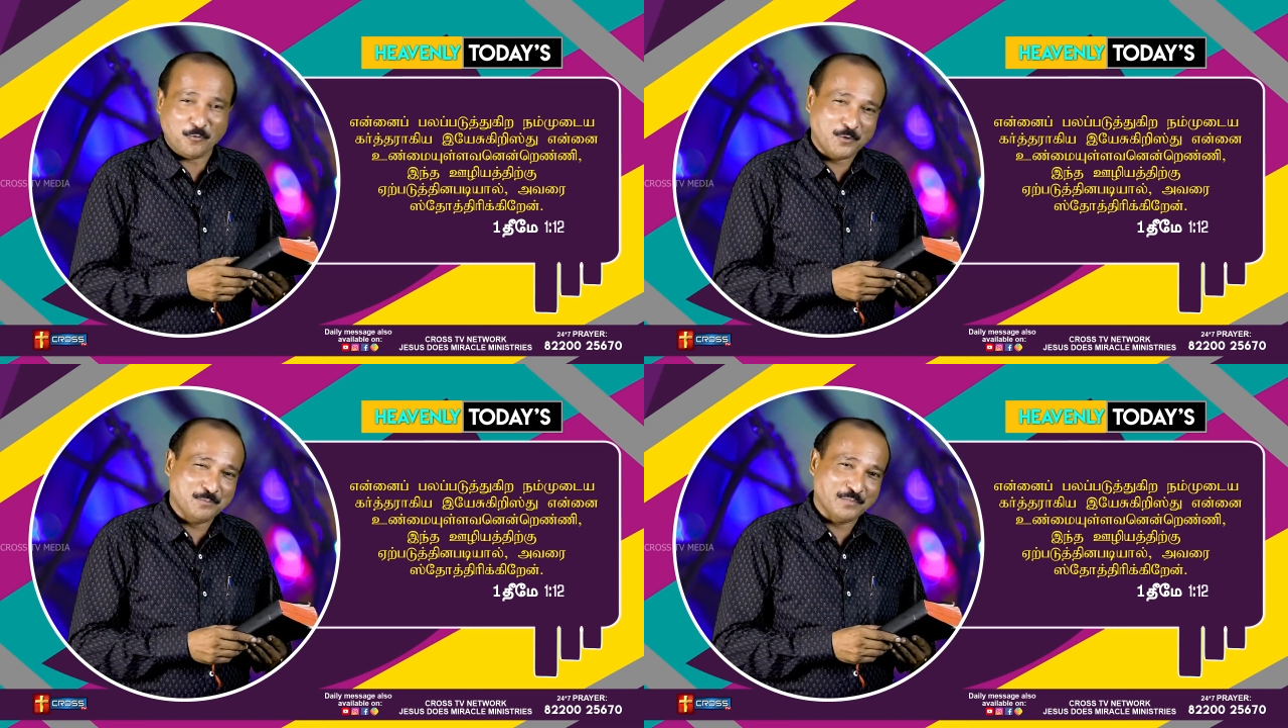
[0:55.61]

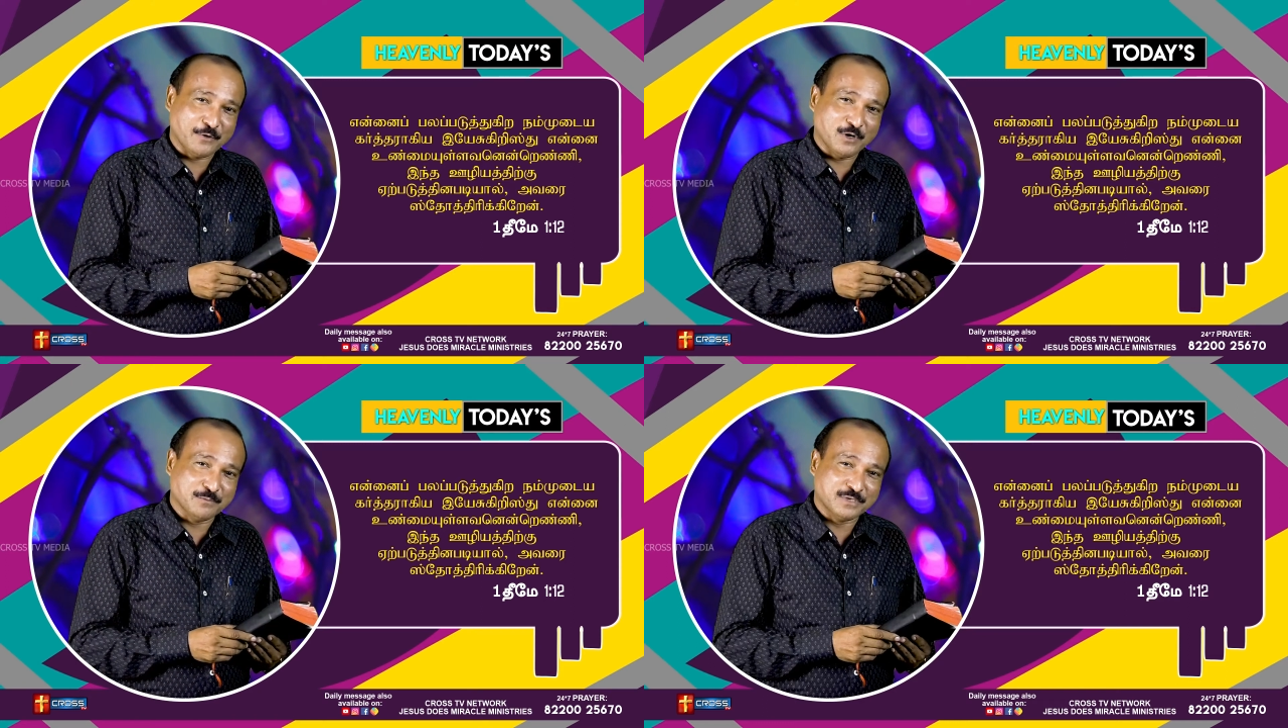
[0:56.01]

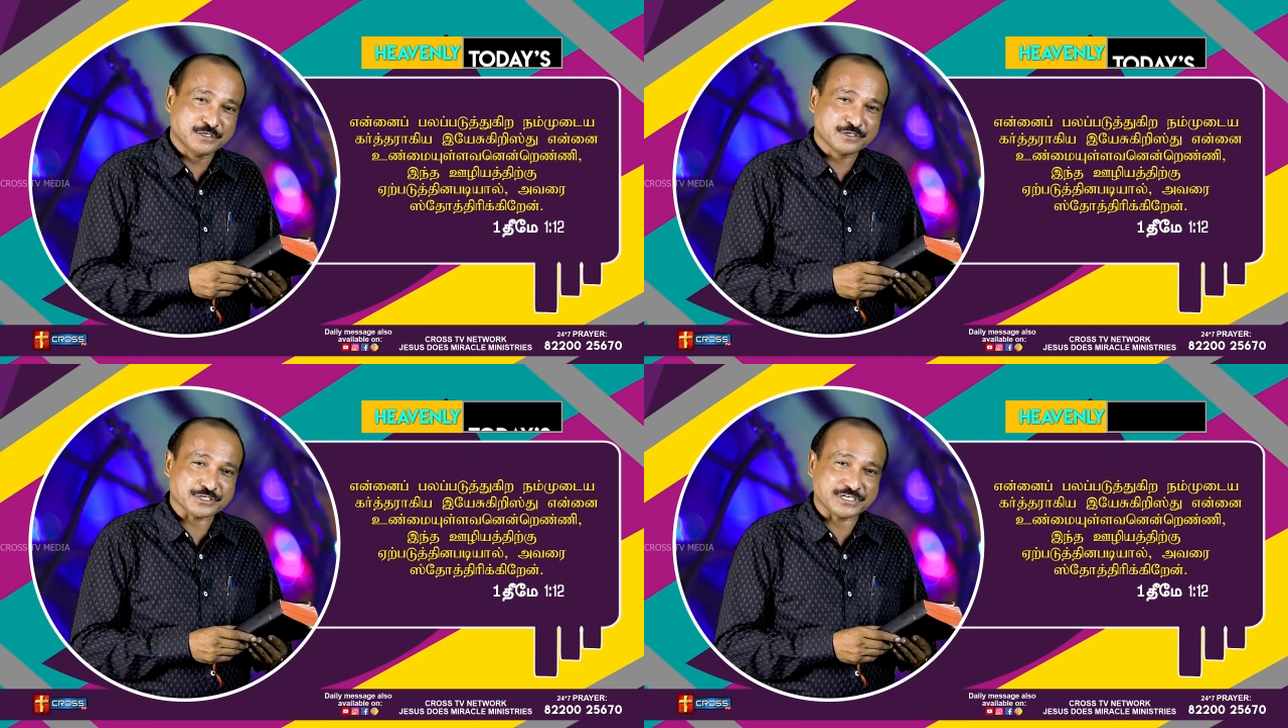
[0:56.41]
உண்மையுள்ள
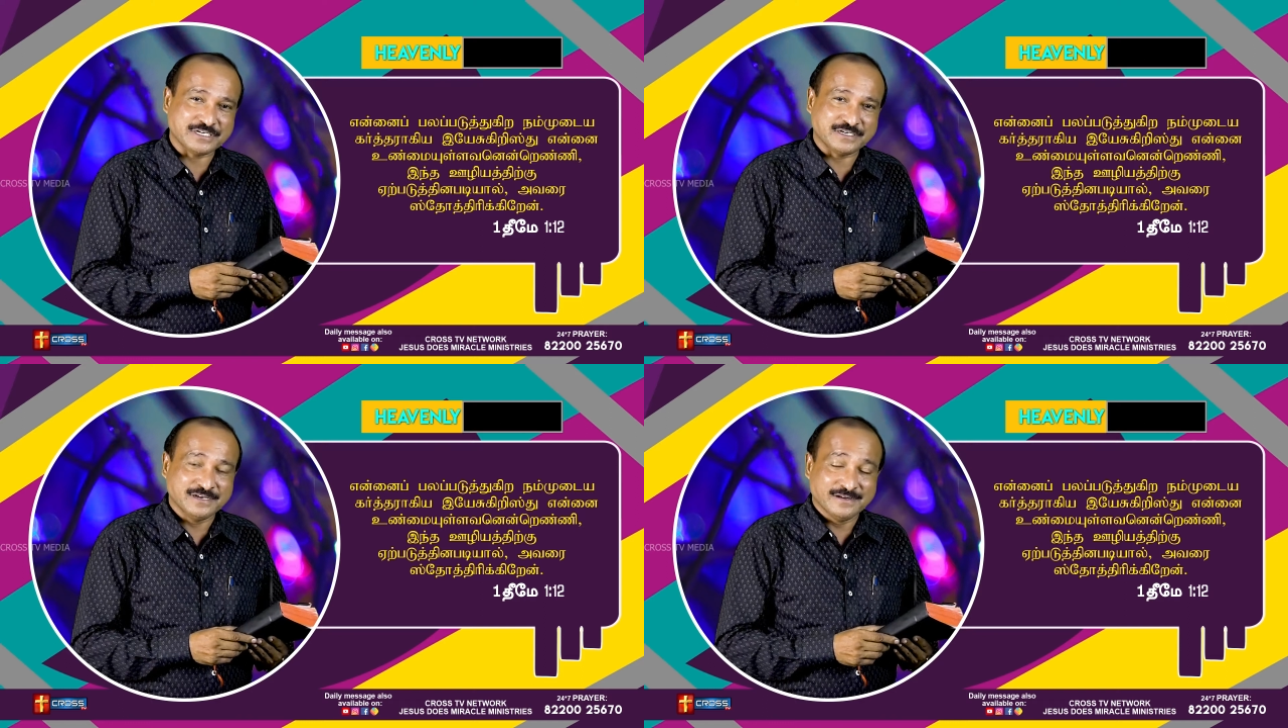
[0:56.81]

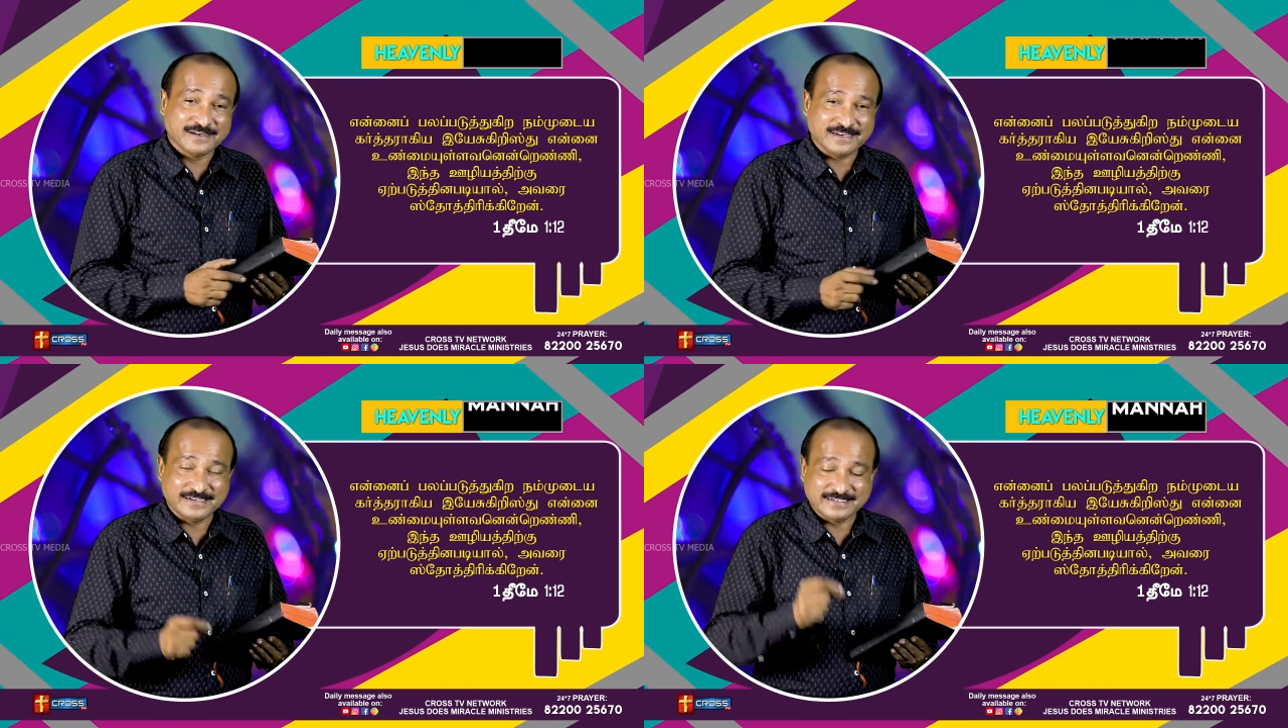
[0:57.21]
மனுஷி
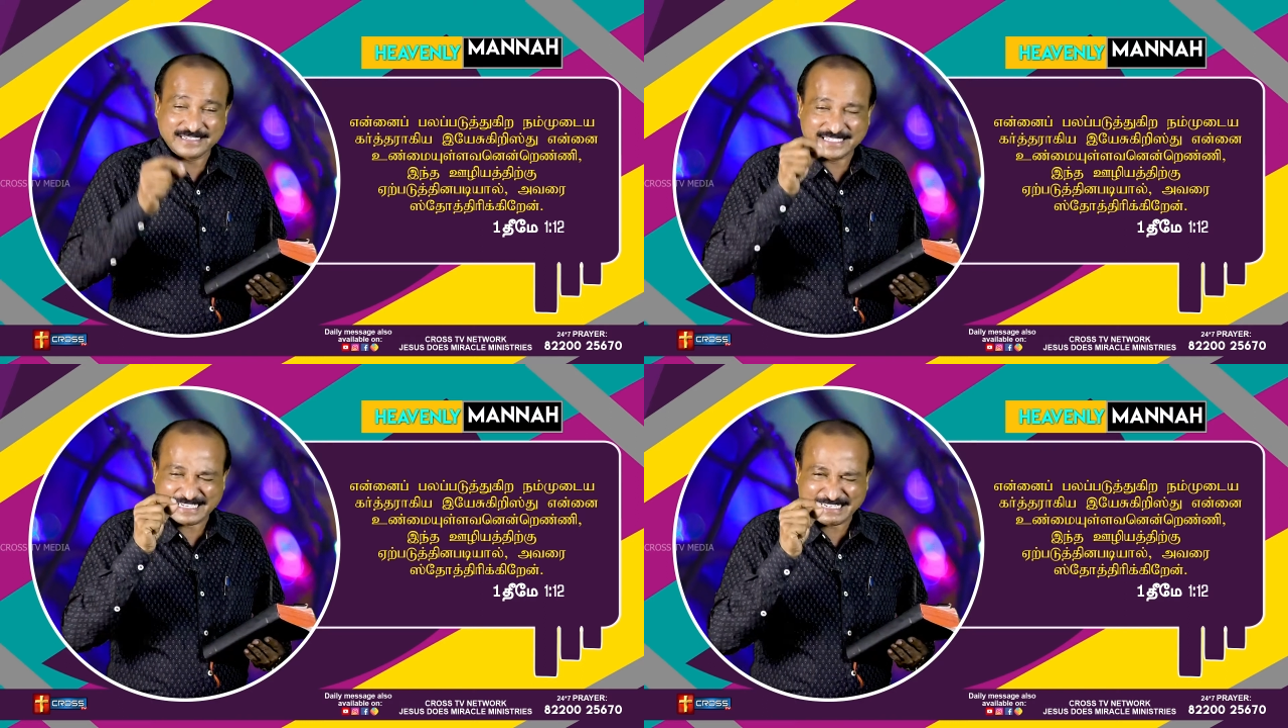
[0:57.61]

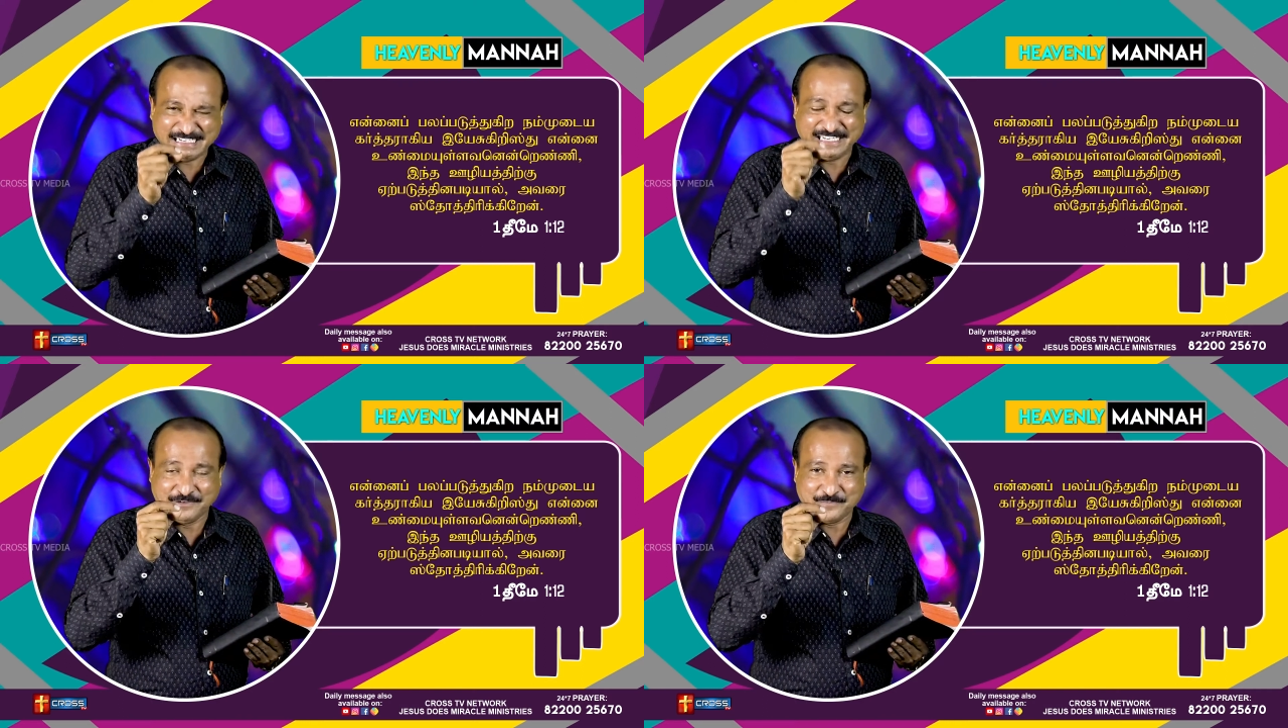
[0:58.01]
என்று
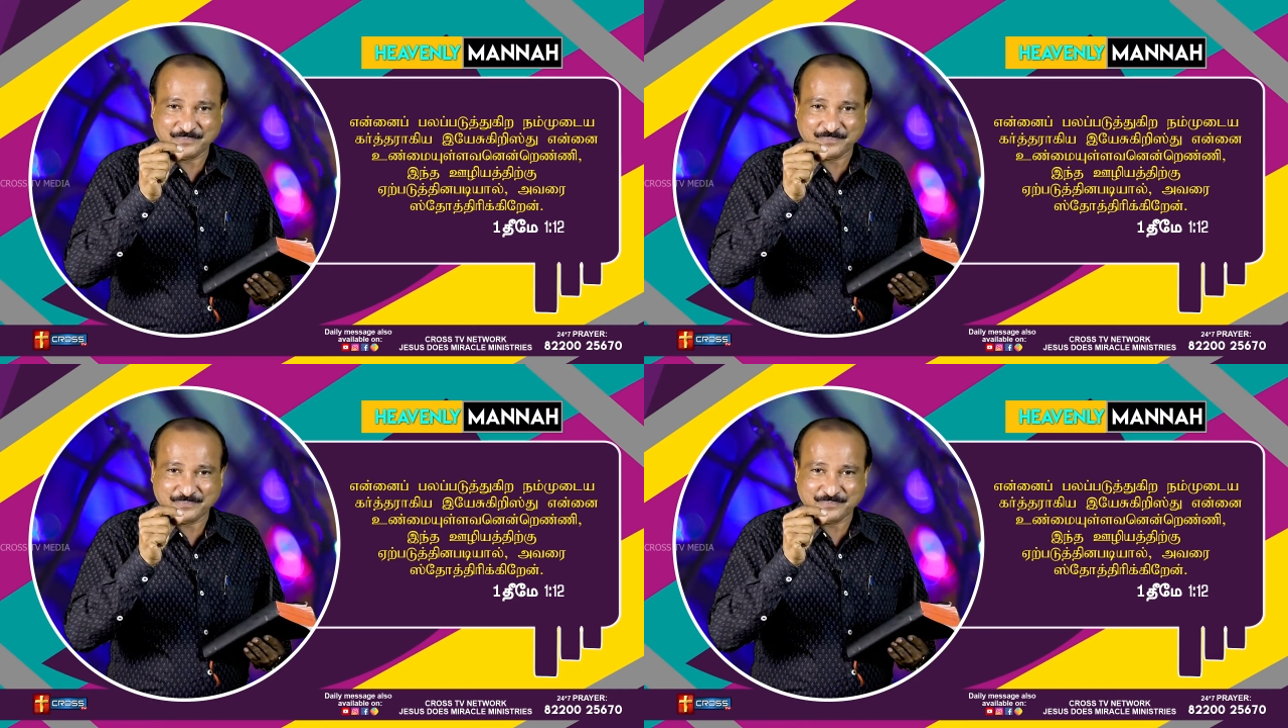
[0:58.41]
எண்ணி